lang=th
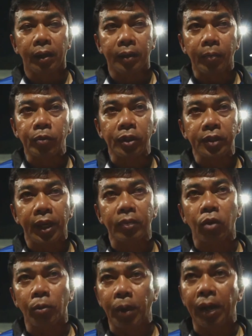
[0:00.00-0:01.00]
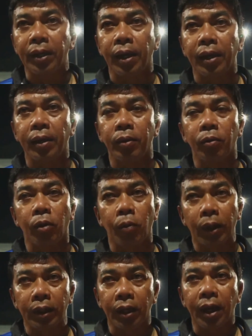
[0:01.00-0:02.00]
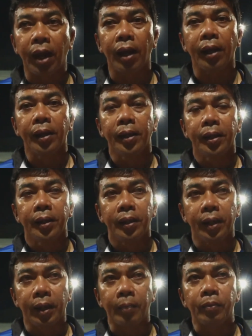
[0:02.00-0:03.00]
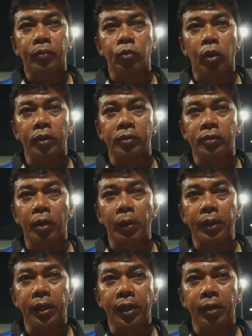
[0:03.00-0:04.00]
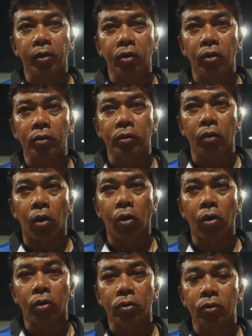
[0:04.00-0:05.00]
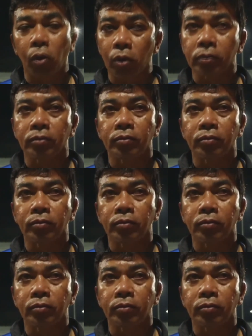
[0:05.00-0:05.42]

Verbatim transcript: เก็บชัยชนะต่อไปในวันข้างหน้าครับ ส่วนในวันนี้ก็ต้องขอโทษ